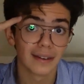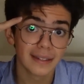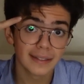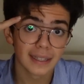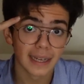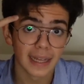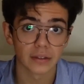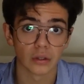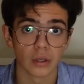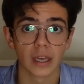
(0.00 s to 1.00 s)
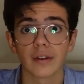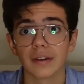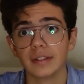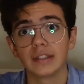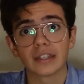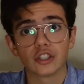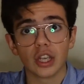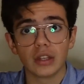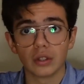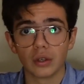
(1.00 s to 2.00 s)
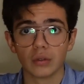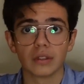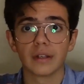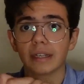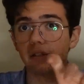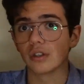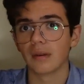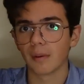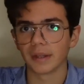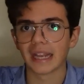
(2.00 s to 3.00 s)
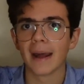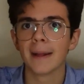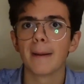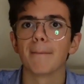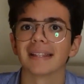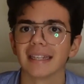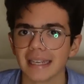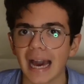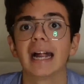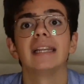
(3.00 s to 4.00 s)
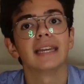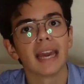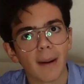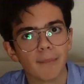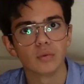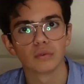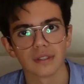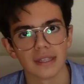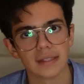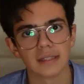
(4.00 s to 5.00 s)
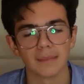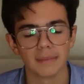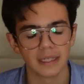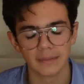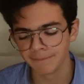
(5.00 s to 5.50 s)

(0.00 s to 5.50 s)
l'intelletto e che quindi trascendono tutte quelle che sono le proprietà materiali e appunto sensibili.